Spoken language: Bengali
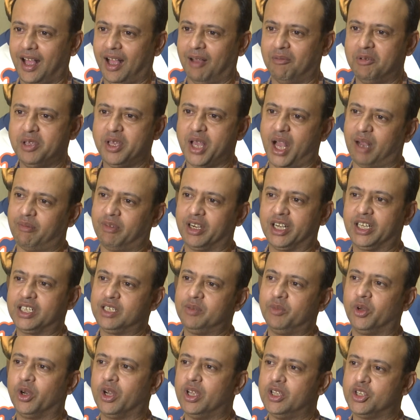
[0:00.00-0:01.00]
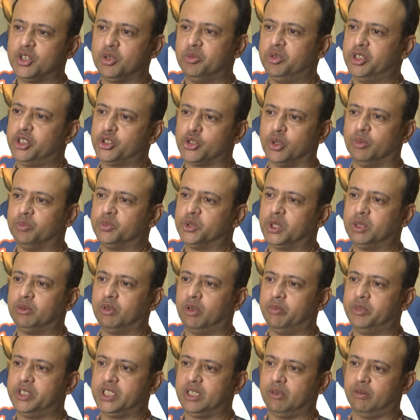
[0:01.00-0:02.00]
আমি আমার কাছে মনে হয় ছবিটি
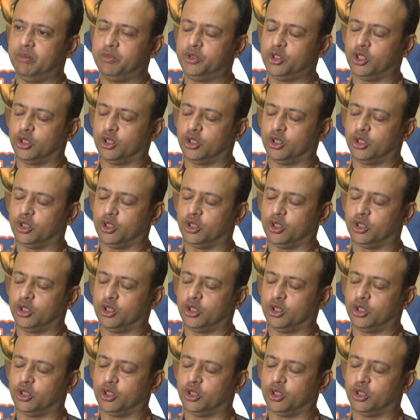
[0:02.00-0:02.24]
সম্পূর্ণভাবে যে